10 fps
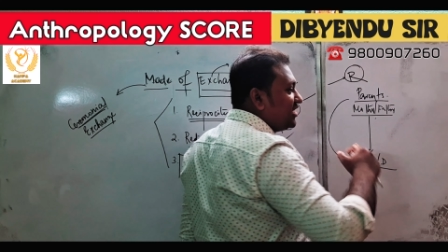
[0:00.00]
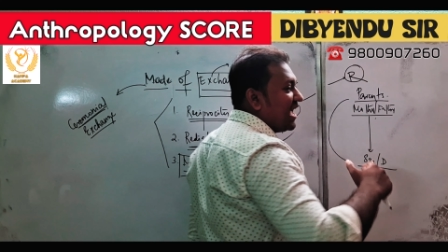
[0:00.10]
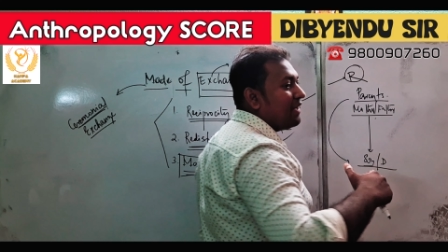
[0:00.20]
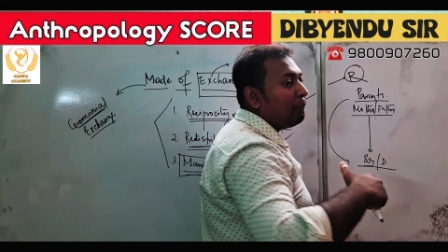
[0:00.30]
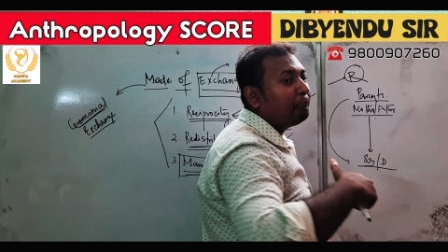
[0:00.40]

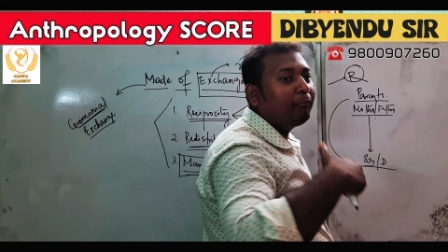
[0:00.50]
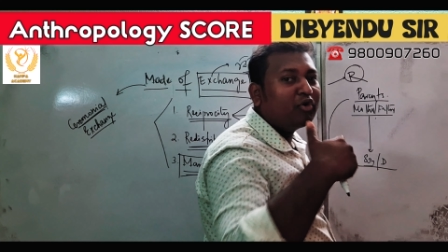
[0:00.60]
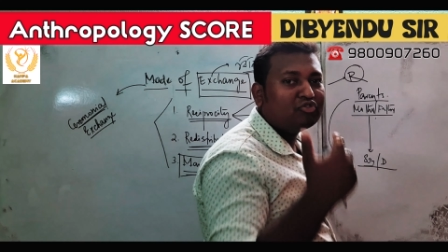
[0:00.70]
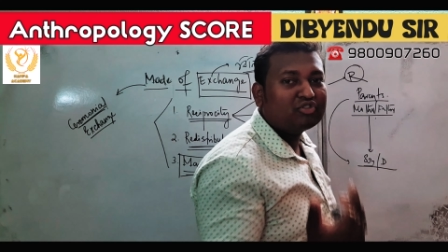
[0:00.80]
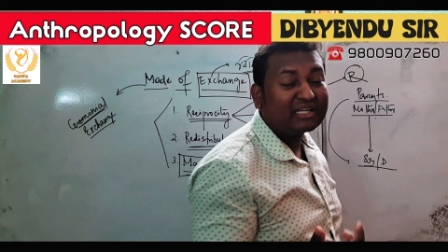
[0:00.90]
যে
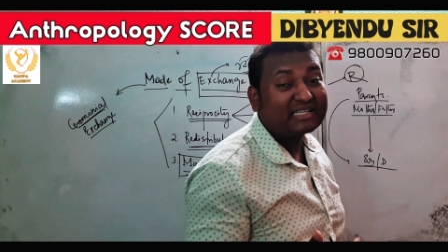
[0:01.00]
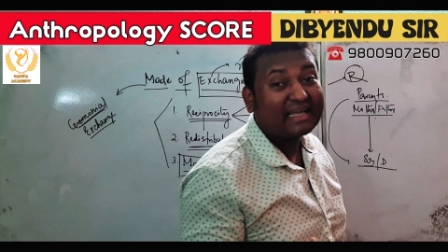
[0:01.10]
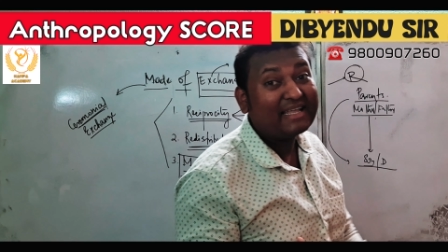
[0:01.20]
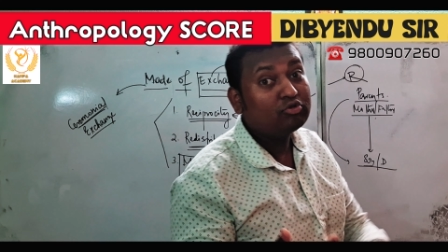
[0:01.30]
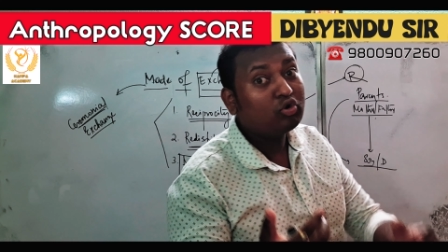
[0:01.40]

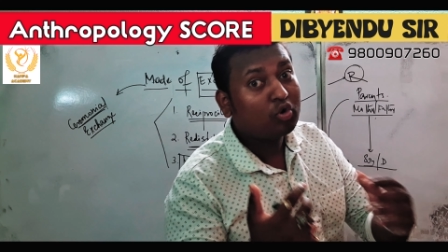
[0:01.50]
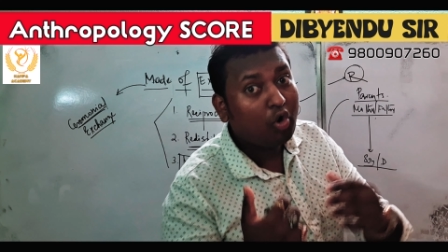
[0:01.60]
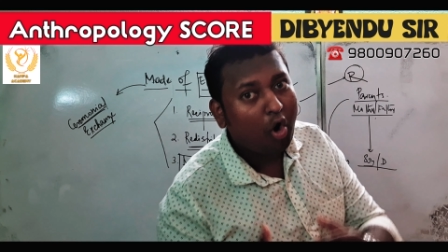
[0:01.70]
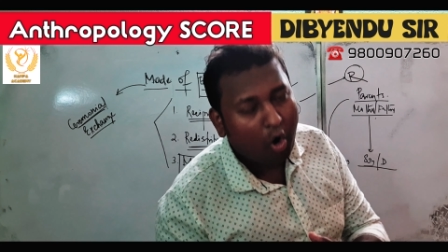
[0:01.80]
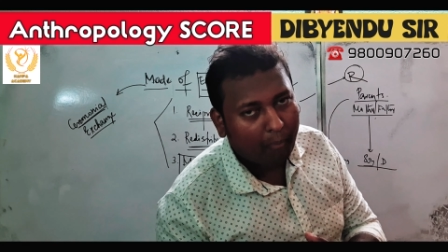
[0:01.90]
প্রত্যাশা কিন্তু
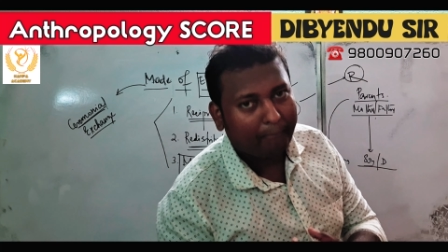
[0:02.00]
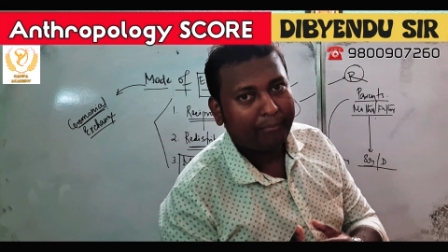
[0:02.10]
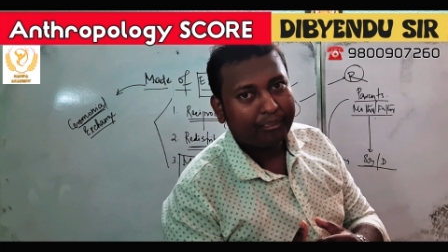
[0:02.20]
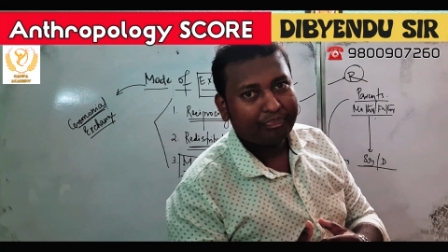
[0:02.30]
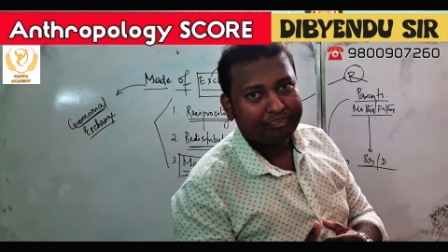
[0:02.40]
কম
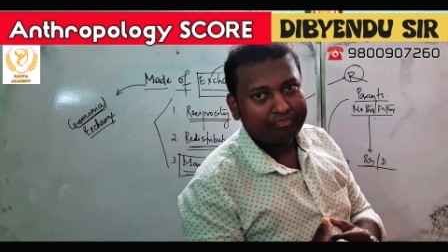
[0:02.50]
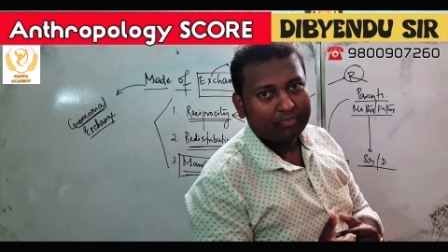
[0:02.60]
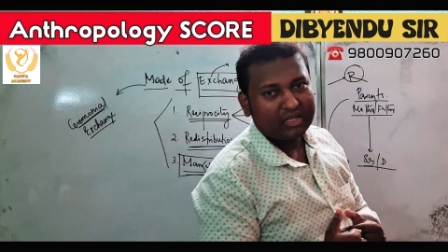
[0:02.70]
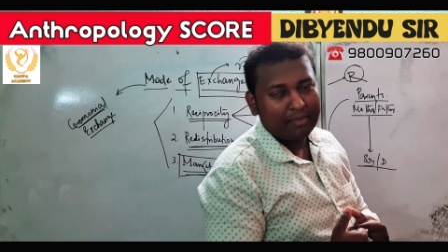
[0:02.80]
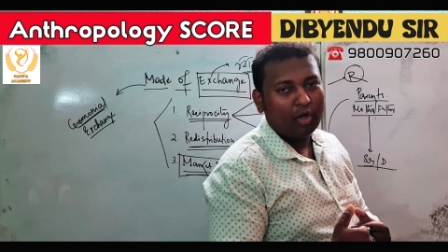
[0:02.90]

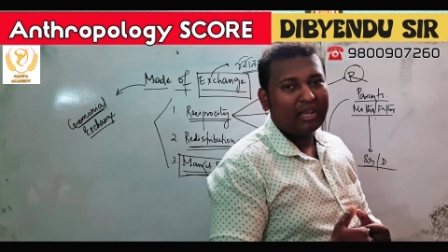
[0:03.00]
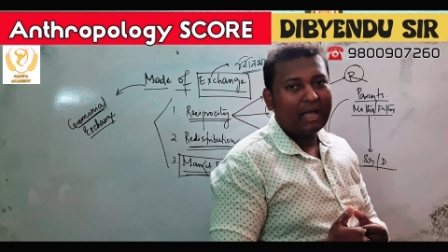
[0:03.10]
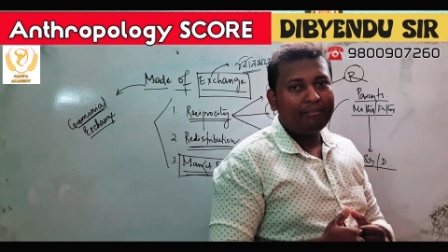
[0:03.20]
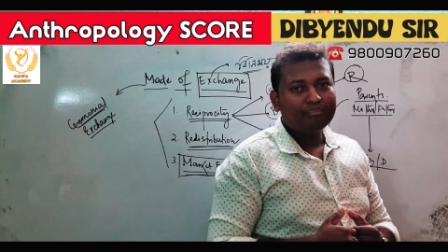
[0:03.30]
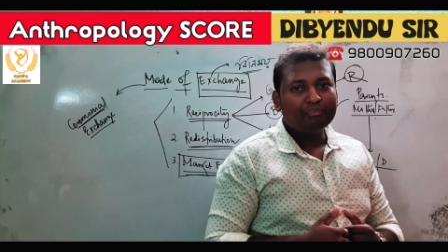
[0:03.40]
কি
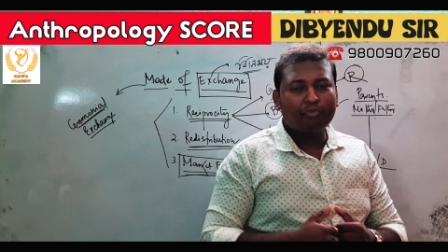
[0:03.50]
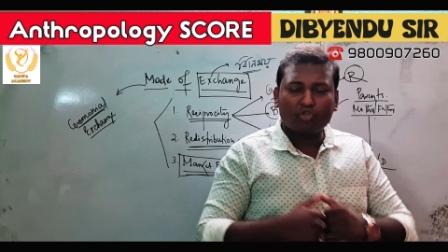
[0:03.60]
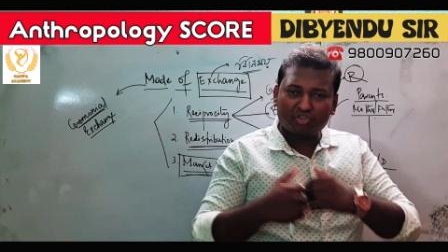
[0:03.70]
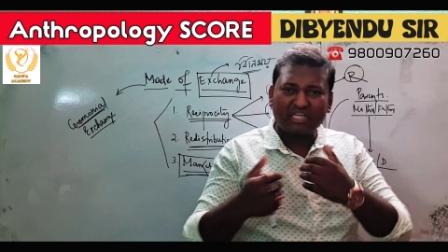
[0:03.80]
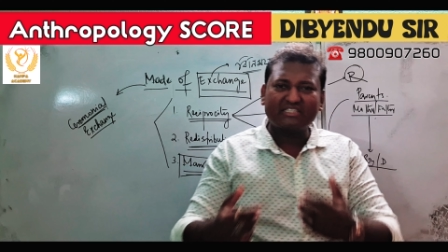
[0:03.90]
বললাম
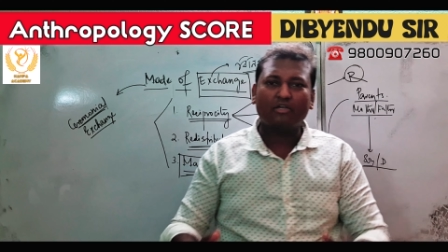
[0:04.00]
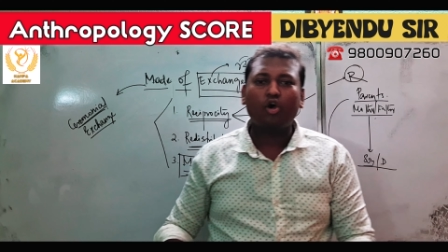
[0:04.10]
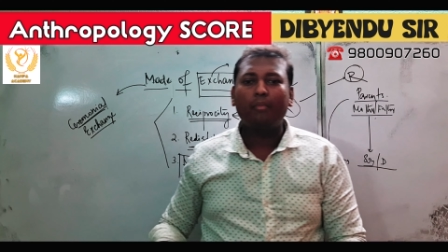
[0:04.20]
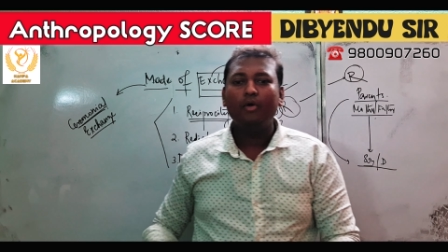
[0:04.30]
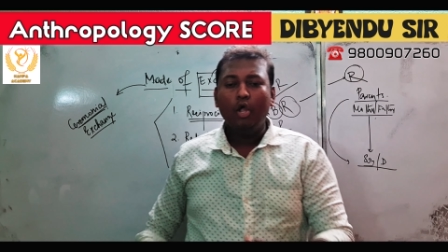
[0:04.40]
প্রত্যাশা
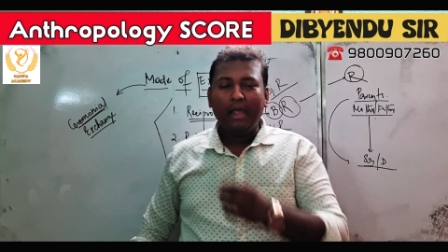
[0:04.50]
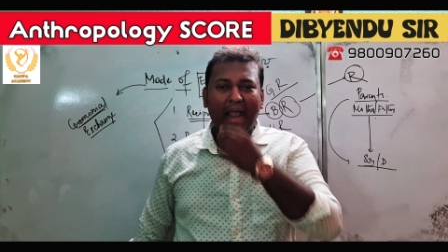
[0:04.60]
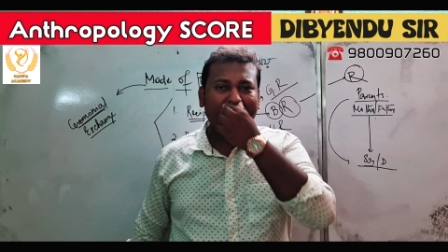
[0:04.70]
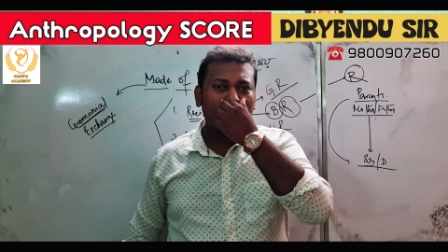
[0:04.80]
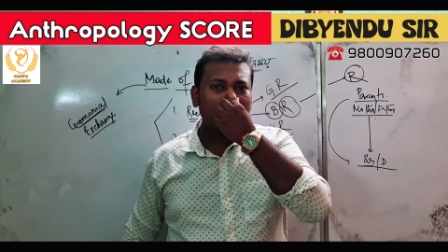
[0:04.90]
কম
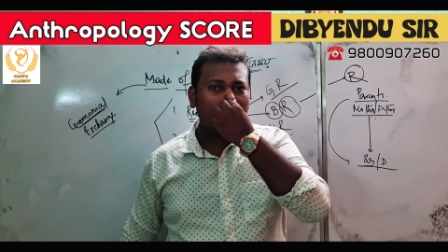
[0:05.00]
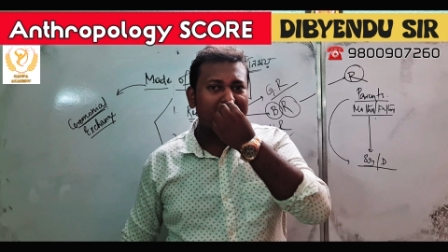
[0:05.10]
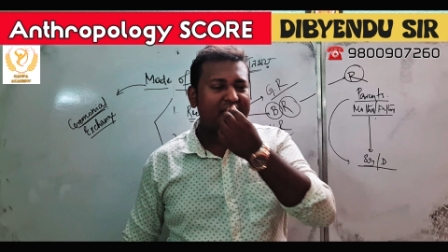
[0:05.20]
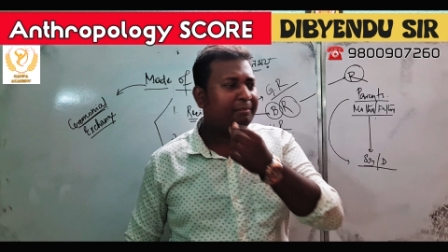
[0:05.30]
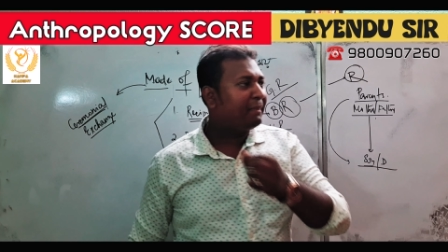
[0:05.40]
একটা
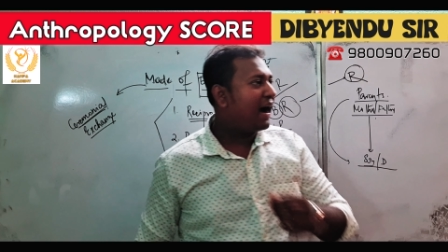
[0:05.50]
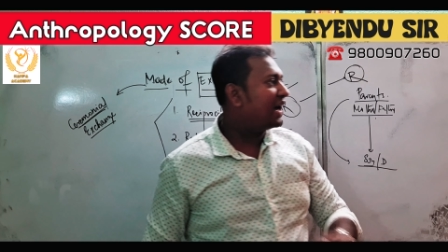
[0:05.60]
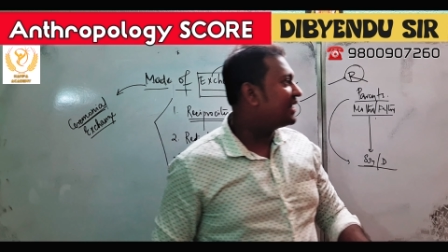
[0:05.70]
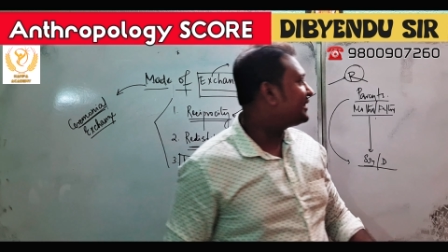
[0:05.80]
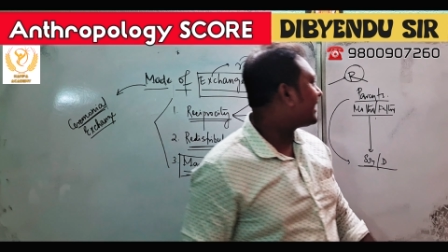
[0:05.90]
উদাহরণ দিই
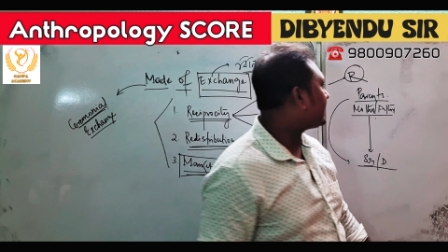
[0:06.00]
বাঙালিদের